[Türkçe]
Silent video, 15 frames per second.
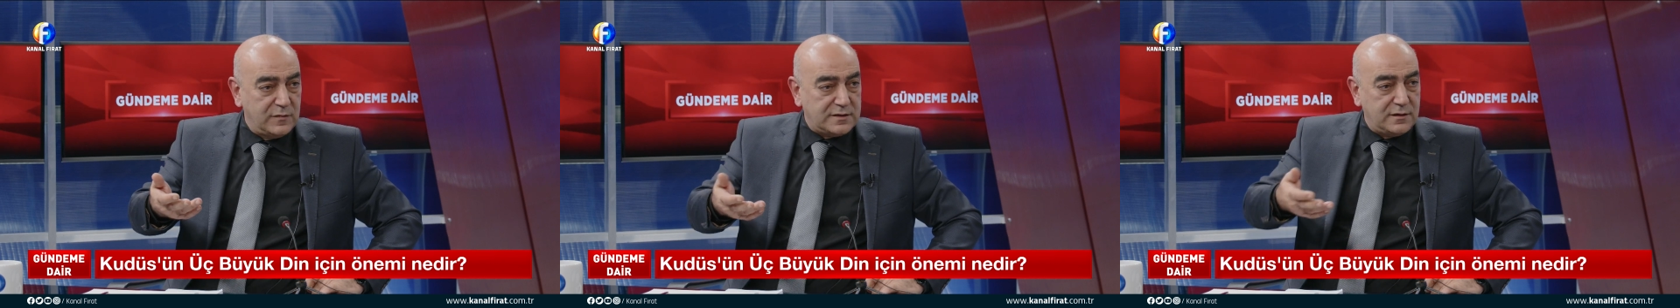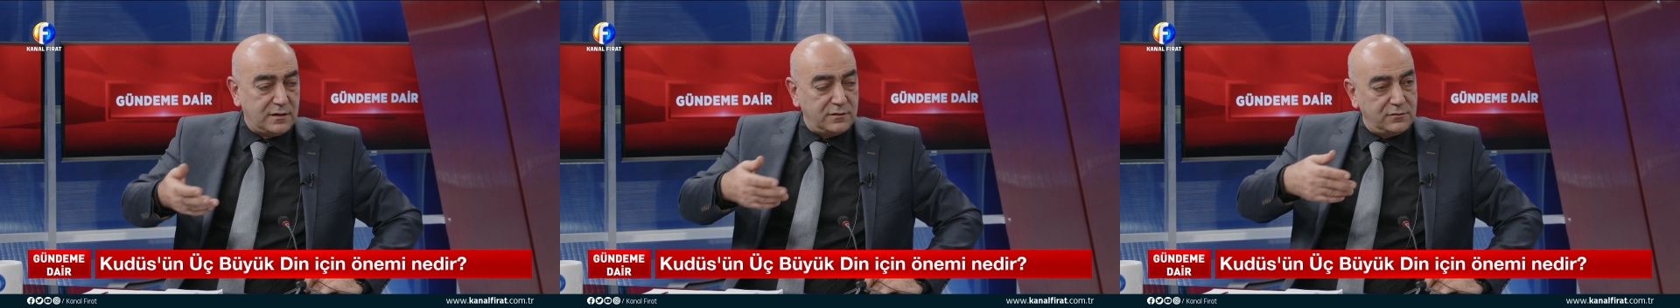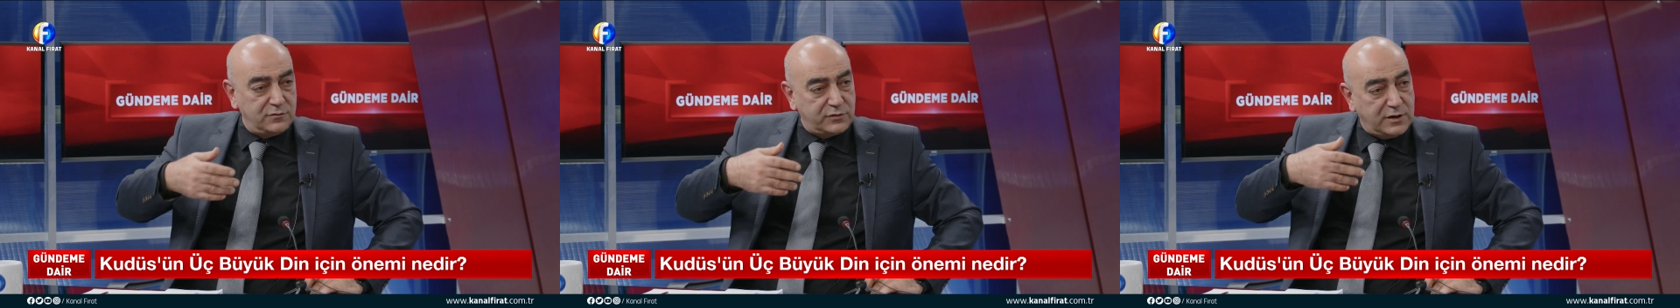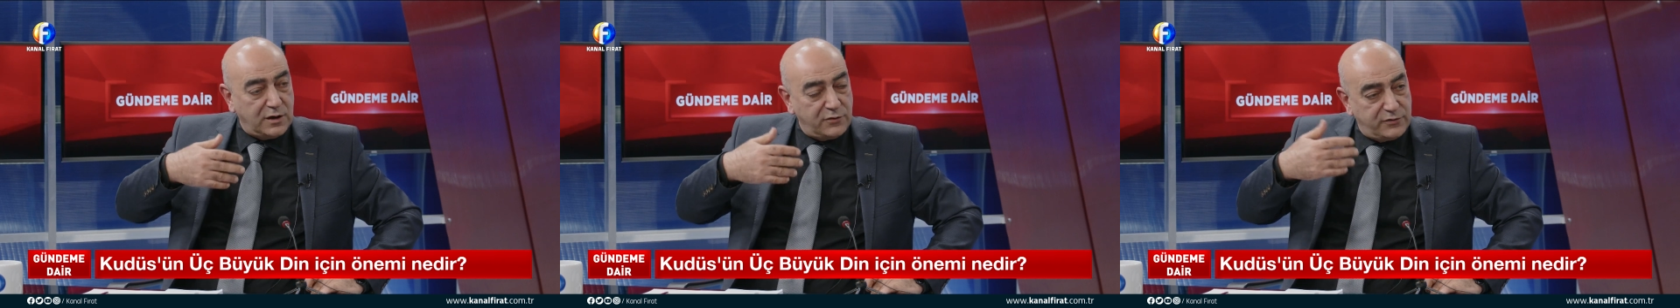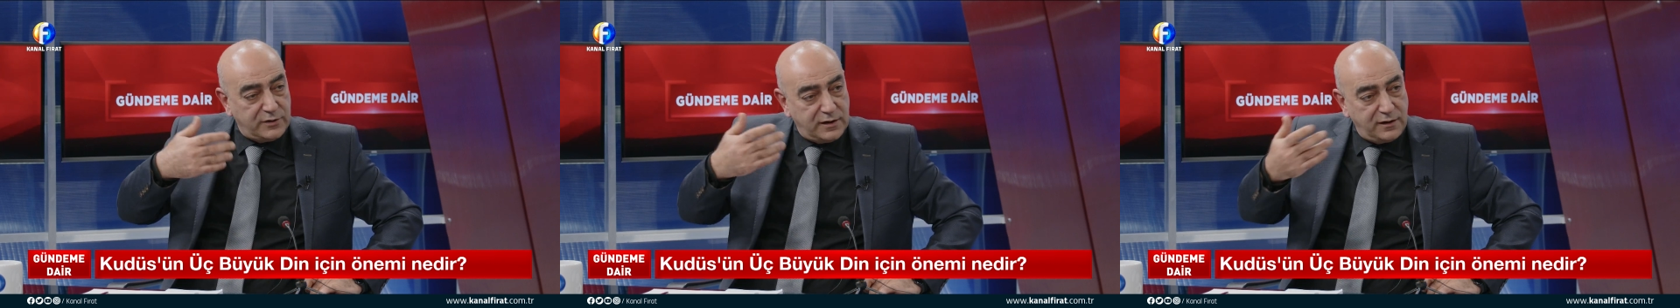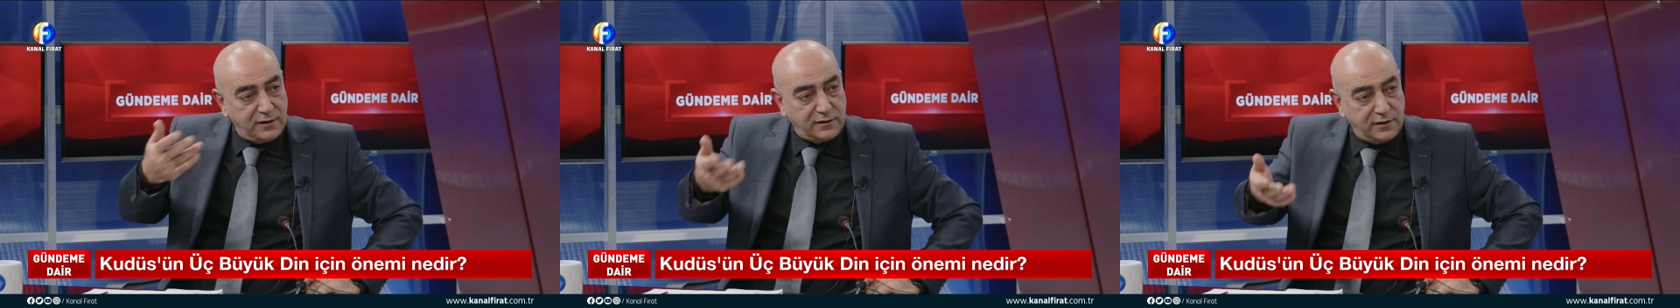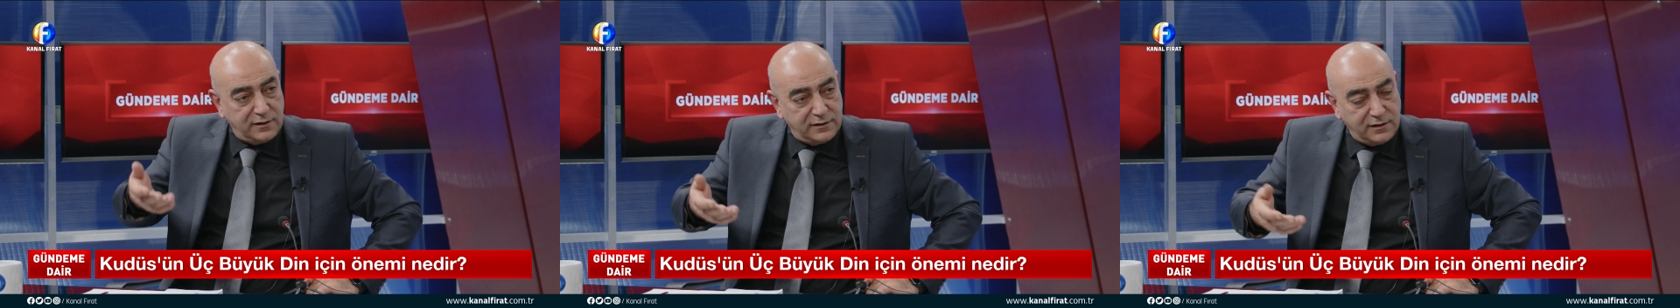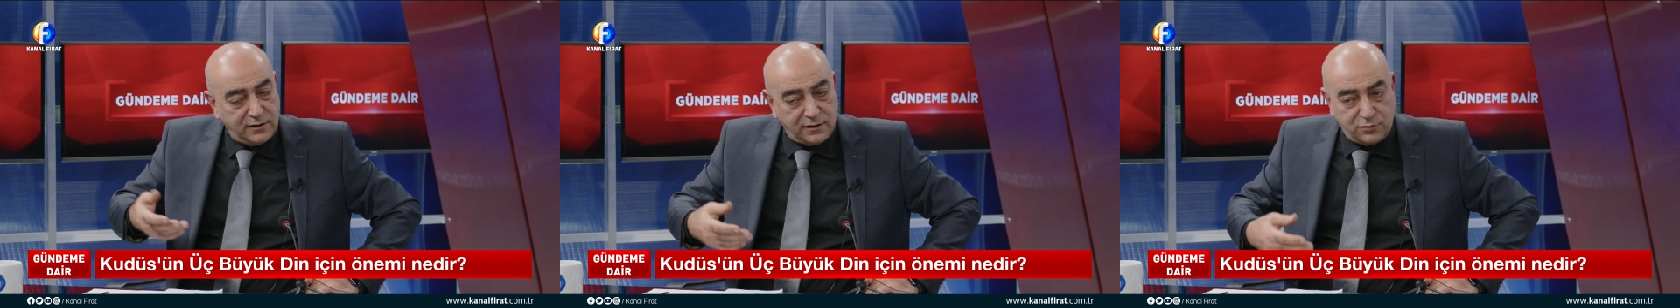Mesela kafileler evet.
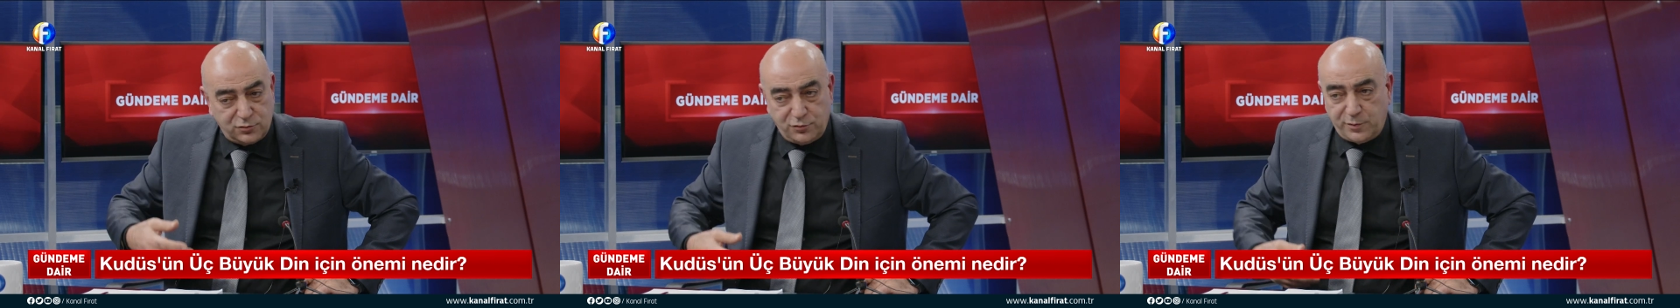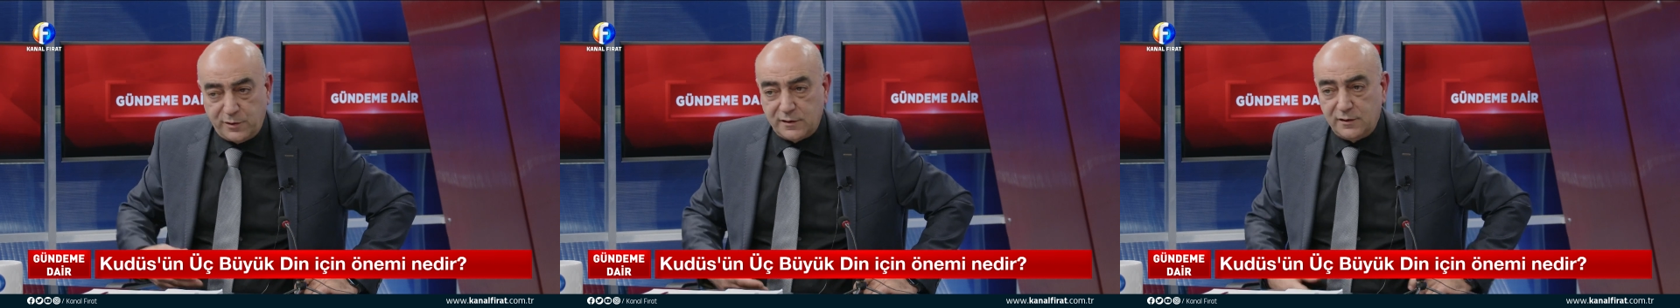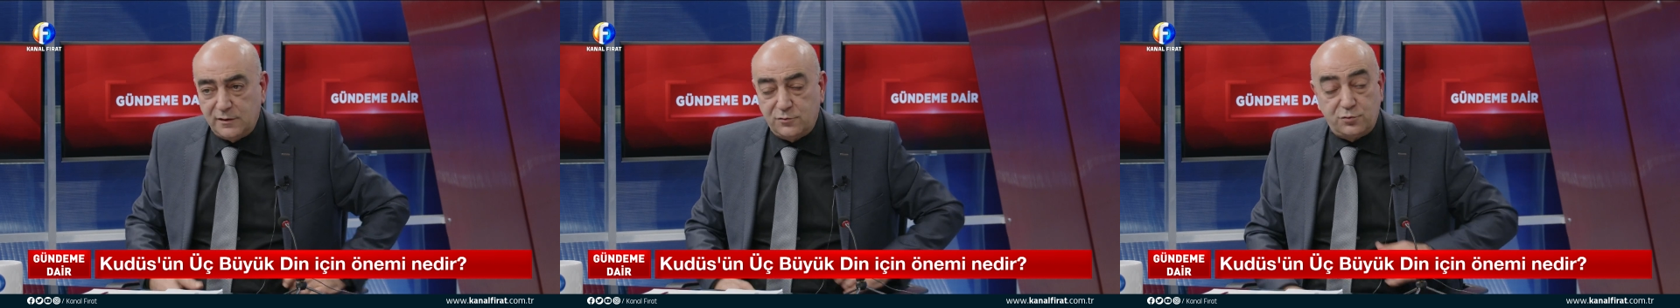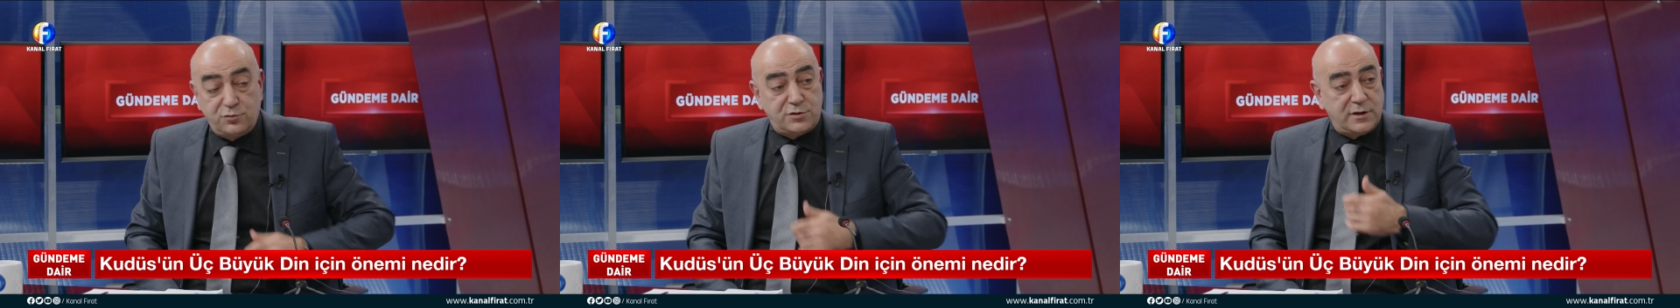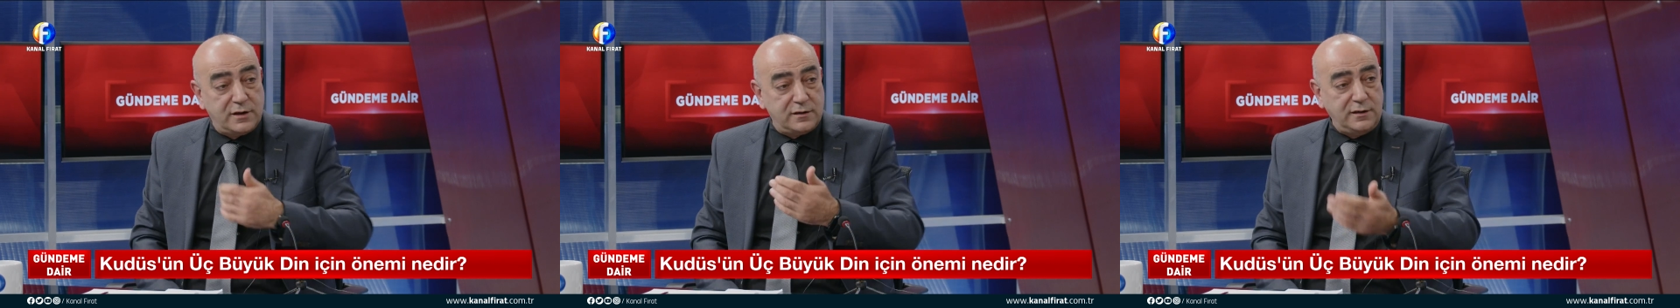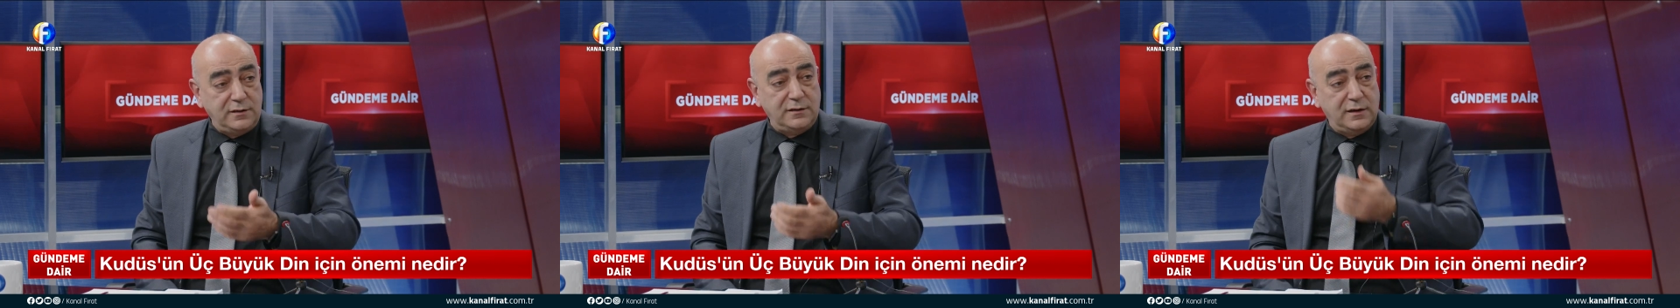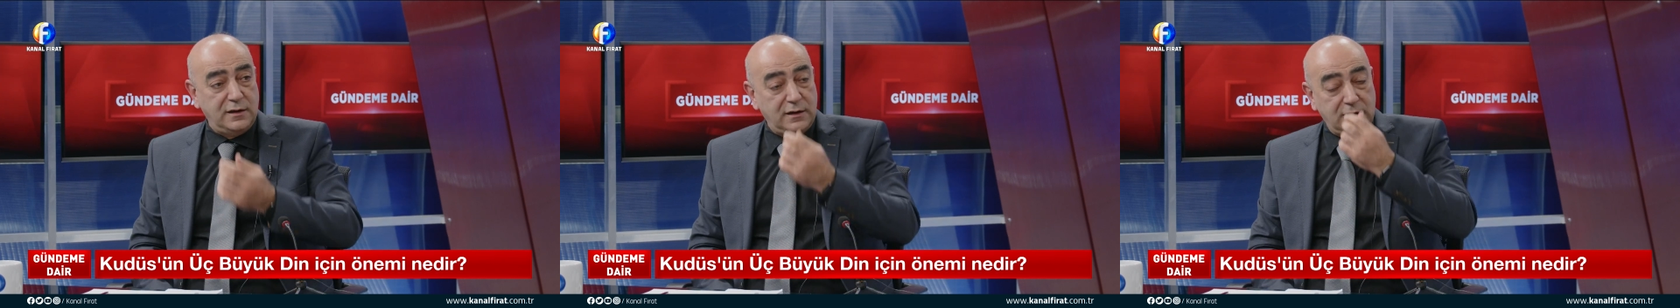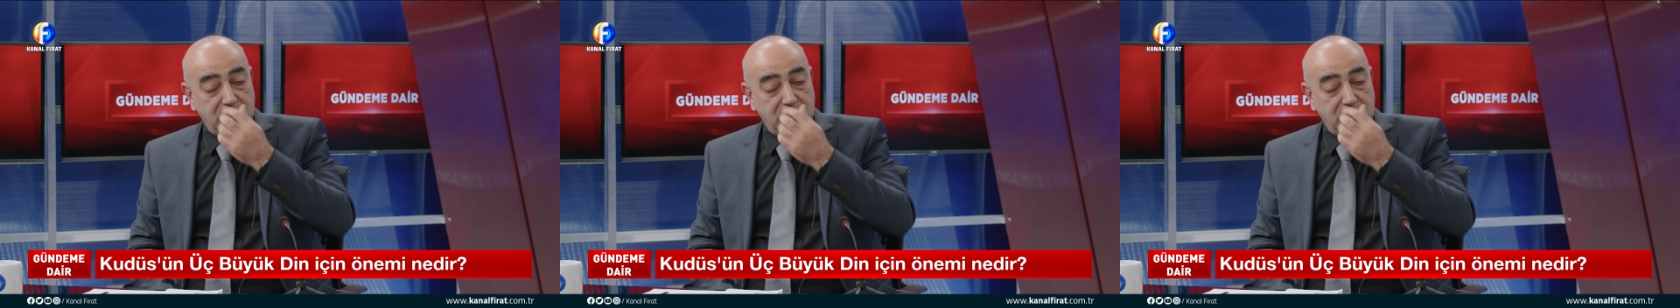halinde Avrupa'dan, Rusya'dan